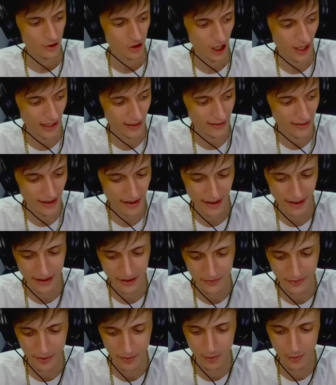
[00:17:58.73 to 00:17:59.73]
cioè,
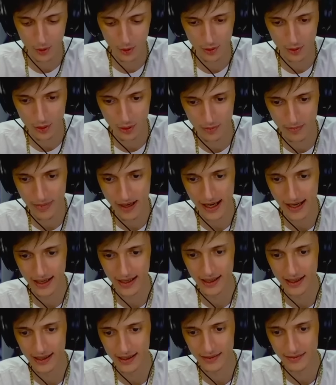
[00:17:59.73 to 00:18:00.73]
l'alternative molto
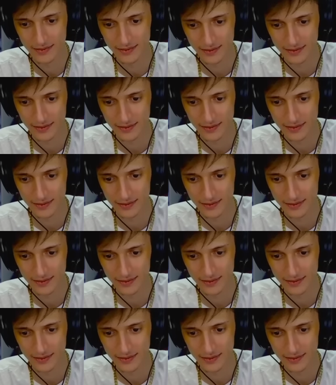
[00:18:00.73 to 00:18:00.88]
bella.